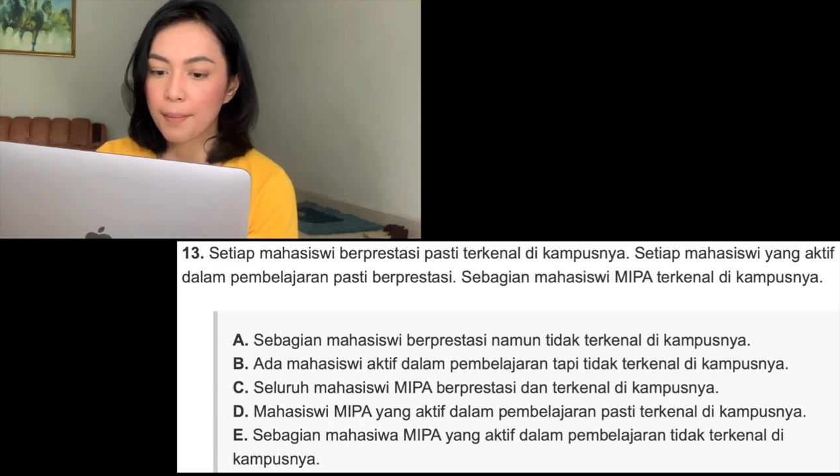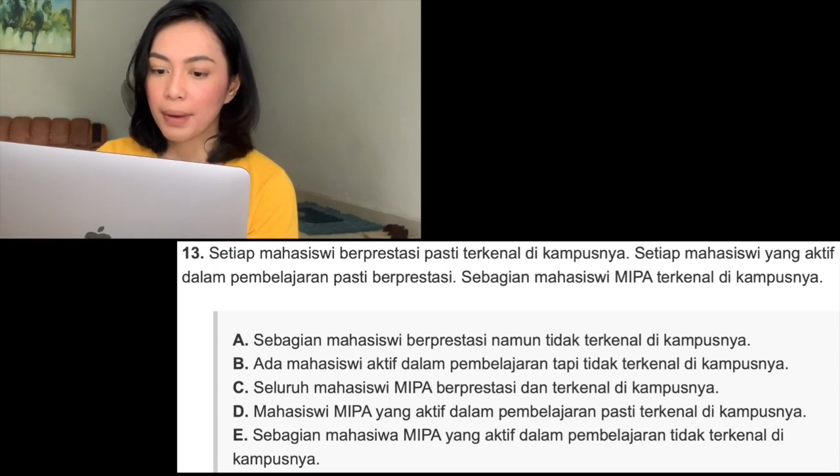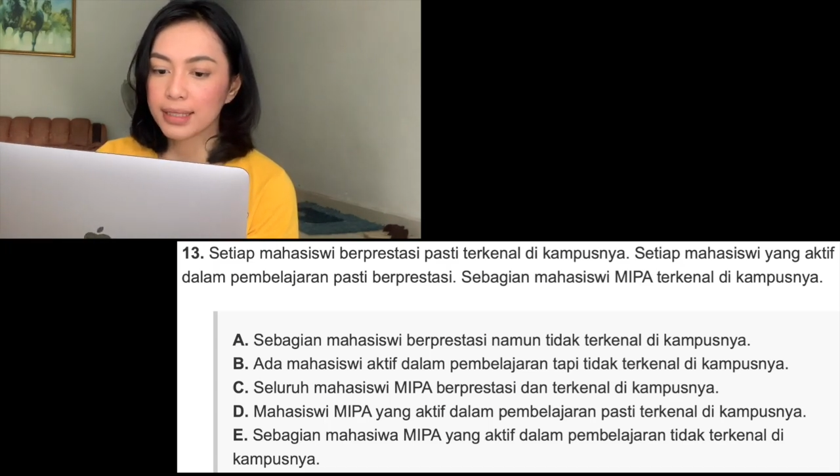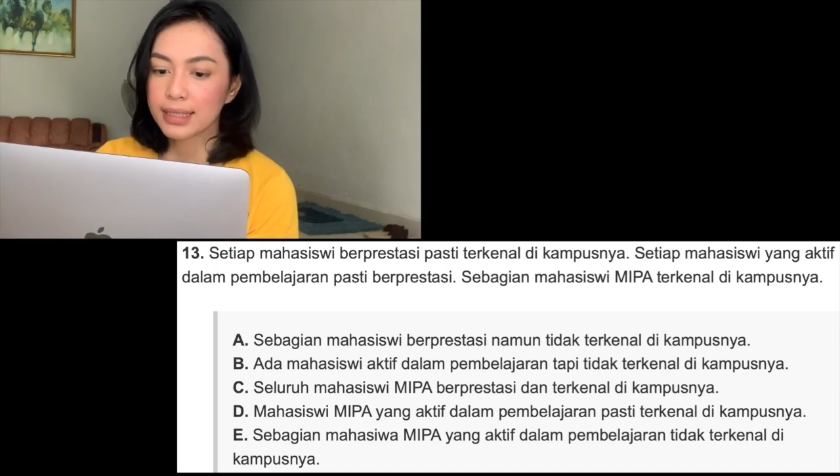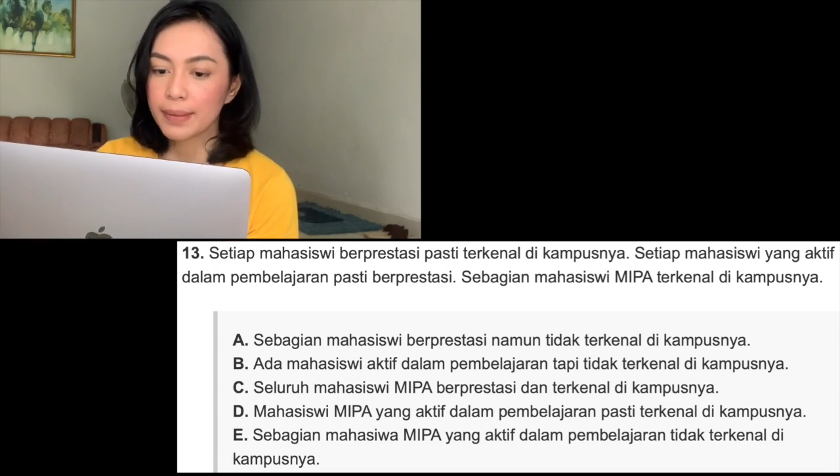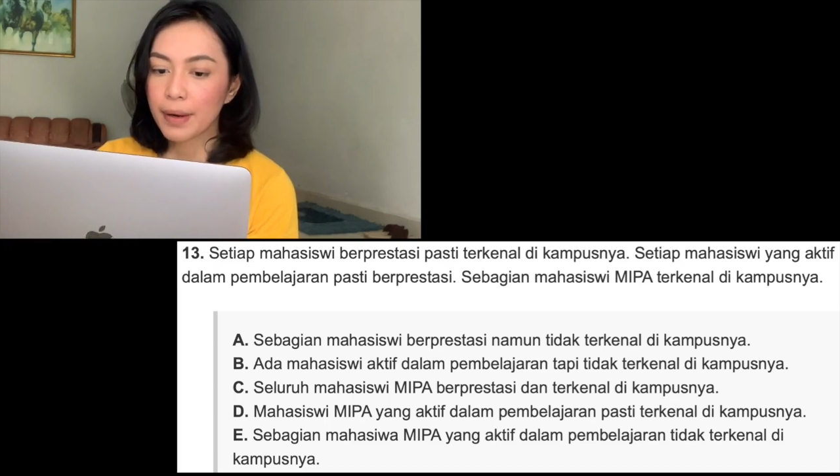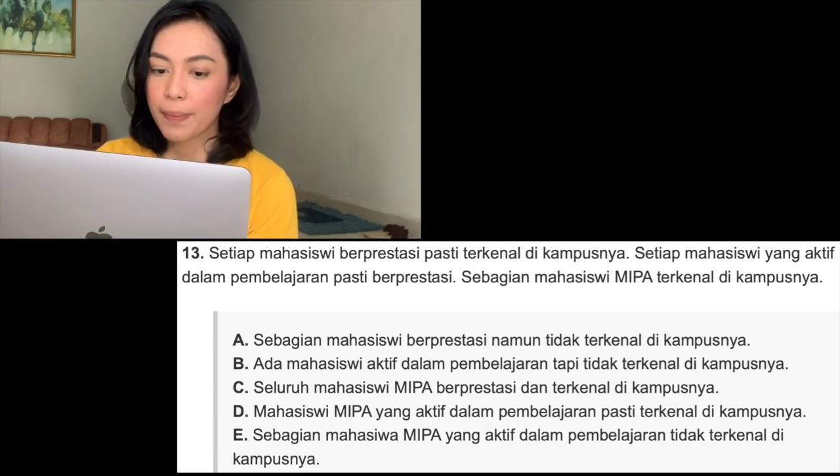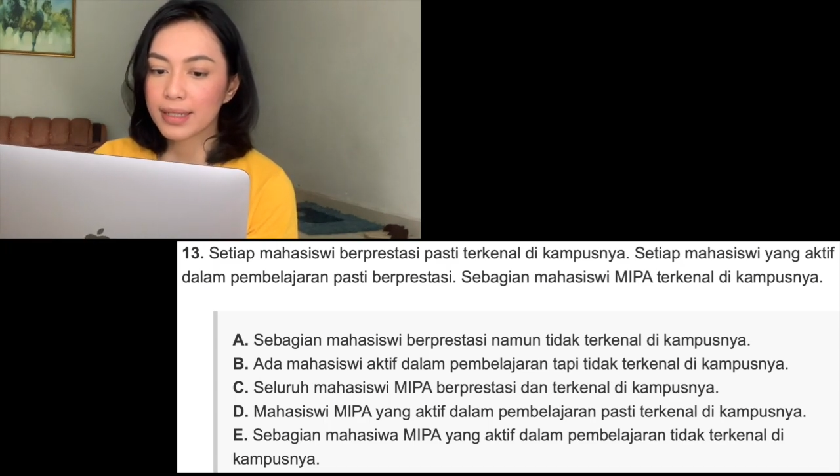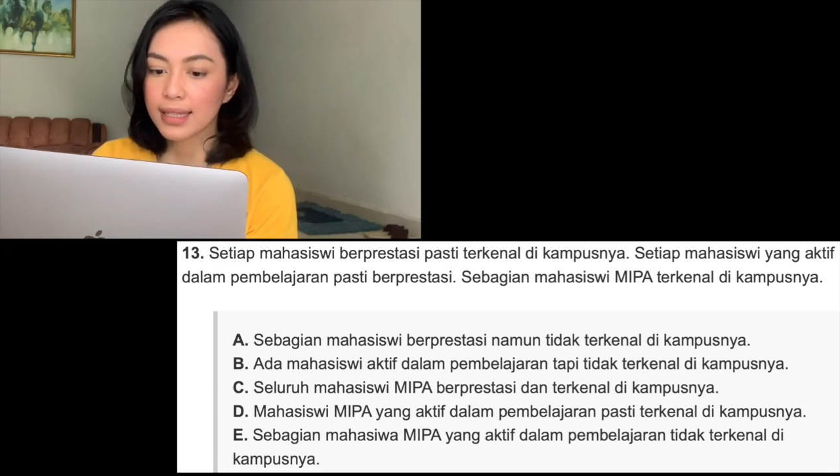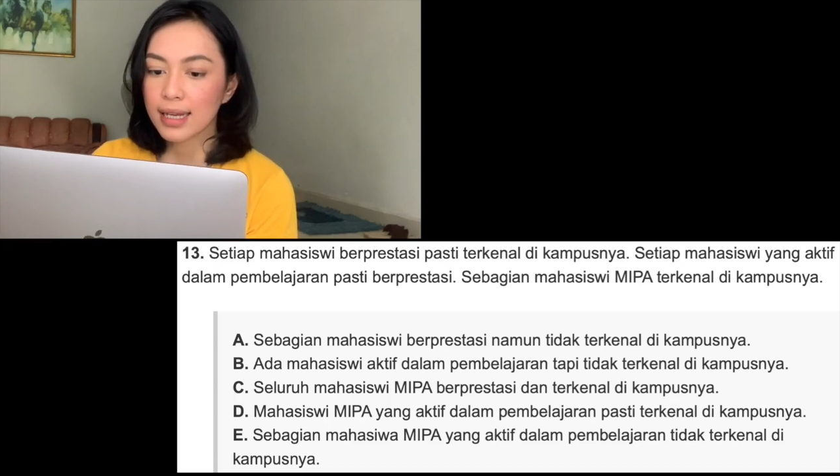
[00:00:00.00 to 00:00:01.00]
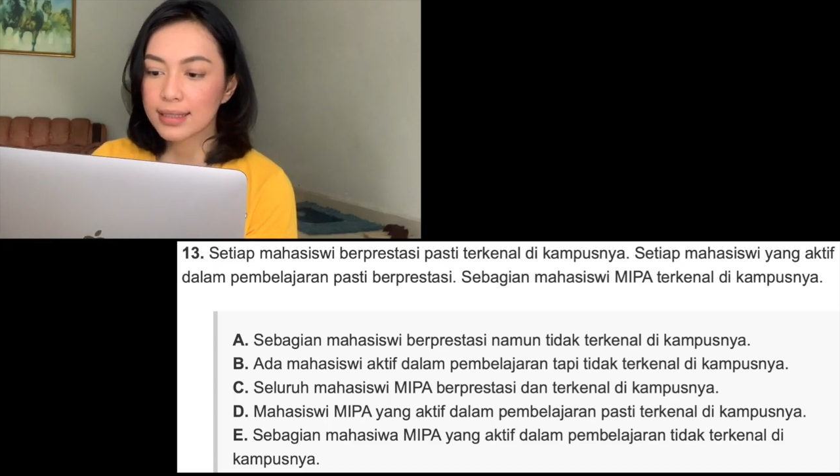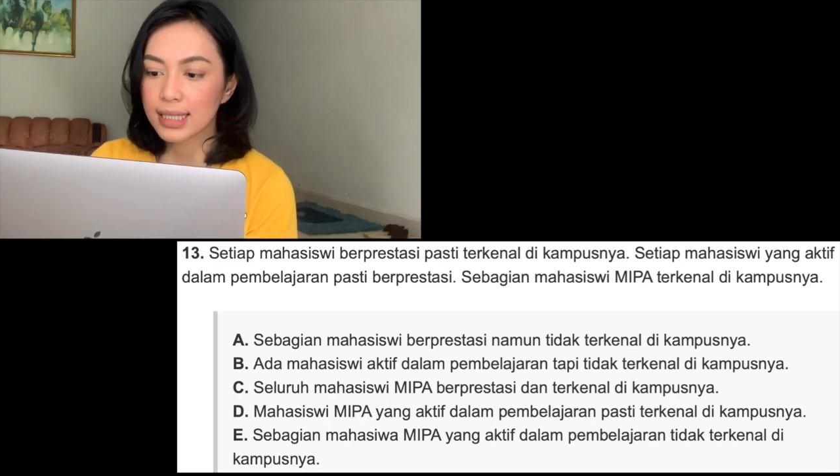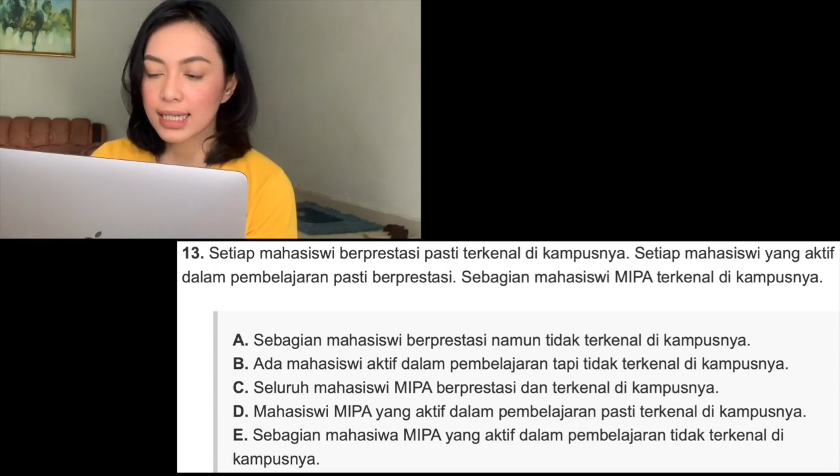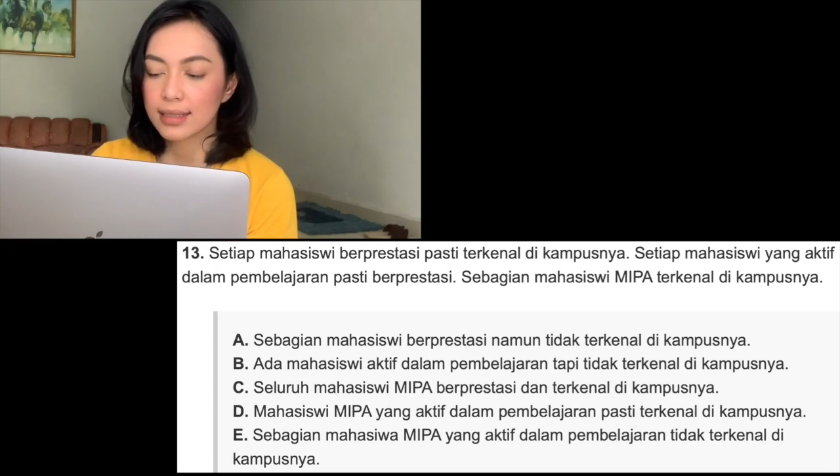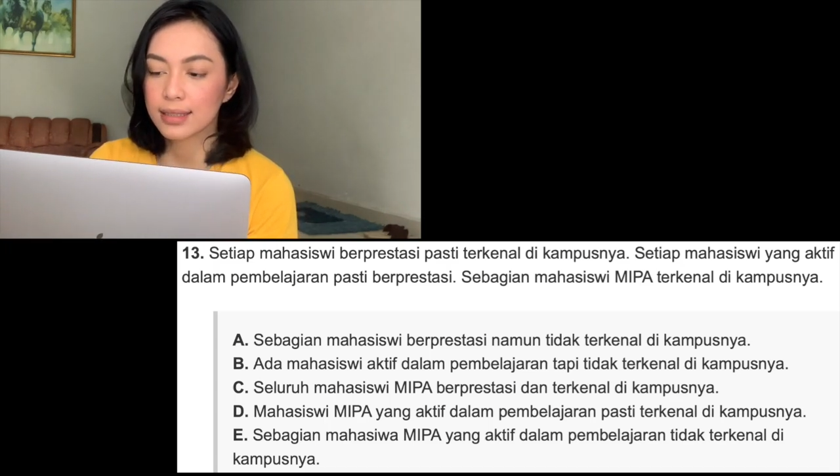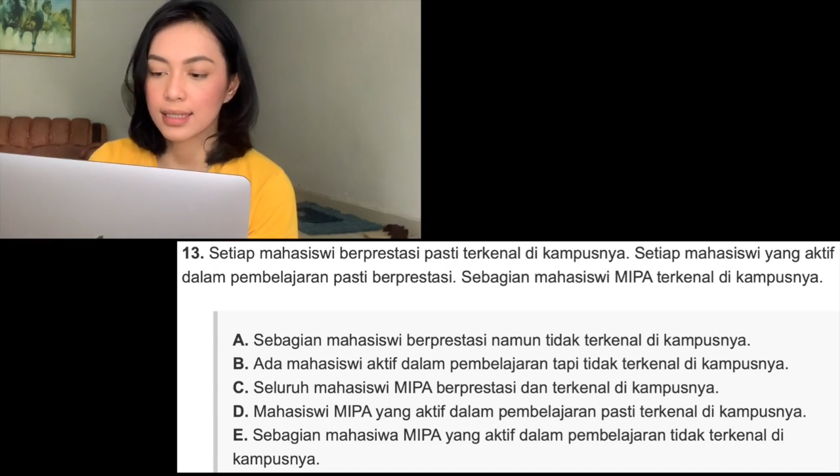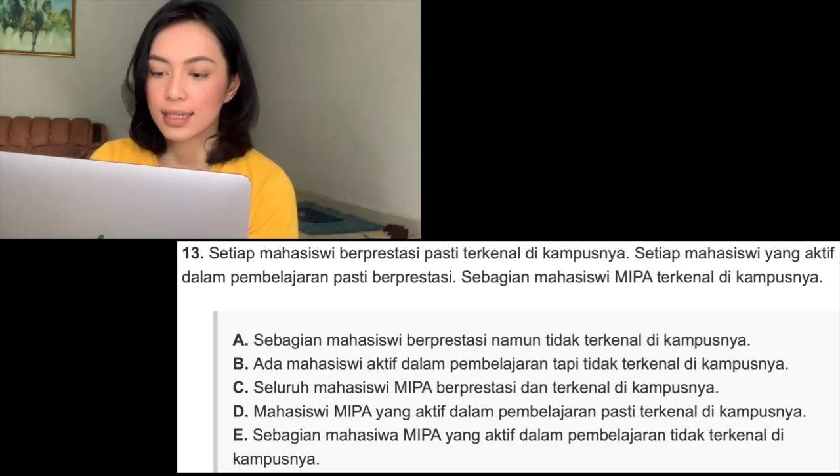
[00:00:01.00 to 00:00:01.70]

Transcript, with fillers: pasti berprestasi.